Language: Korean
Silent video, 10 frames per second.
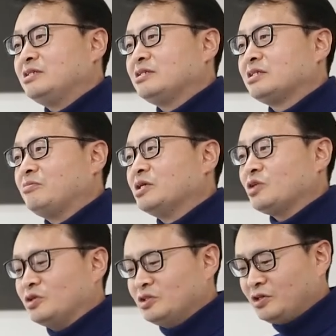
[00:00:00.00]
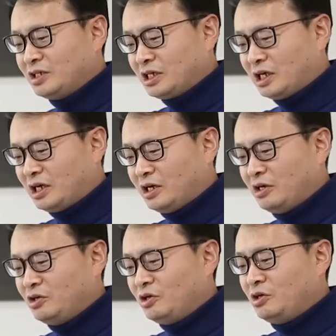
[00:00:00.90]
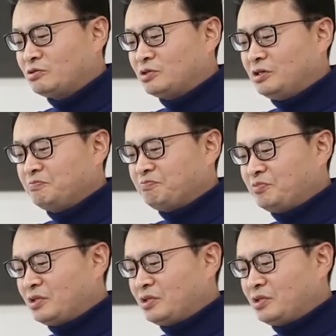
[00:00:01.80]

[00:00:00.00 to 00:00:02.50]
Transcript: 시스템의 전성기가 열렸고요.